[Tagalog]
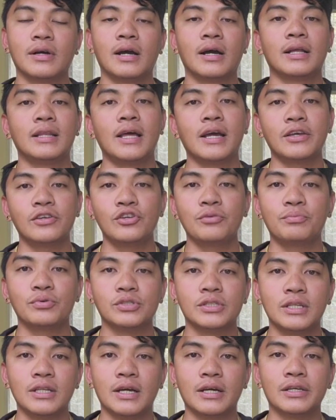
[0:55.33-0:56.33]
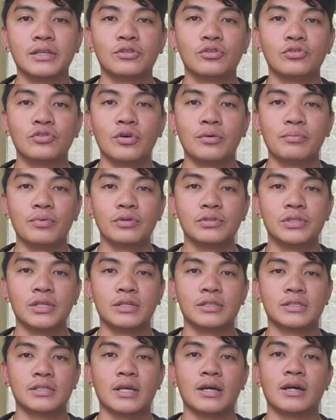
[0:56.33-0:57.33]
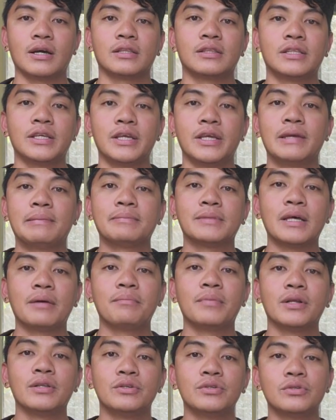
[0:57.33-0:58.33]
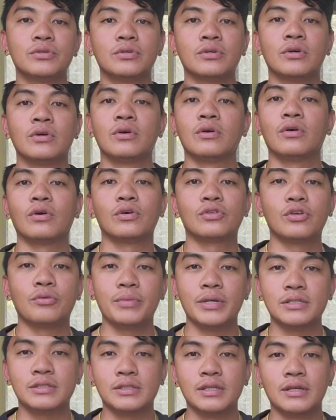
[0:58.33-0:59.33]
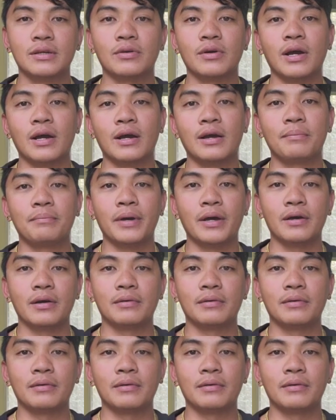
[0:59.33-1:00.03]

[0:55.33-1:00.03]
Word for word: uh, lagi nyo po silang i-double check sa DMW o domestic uh,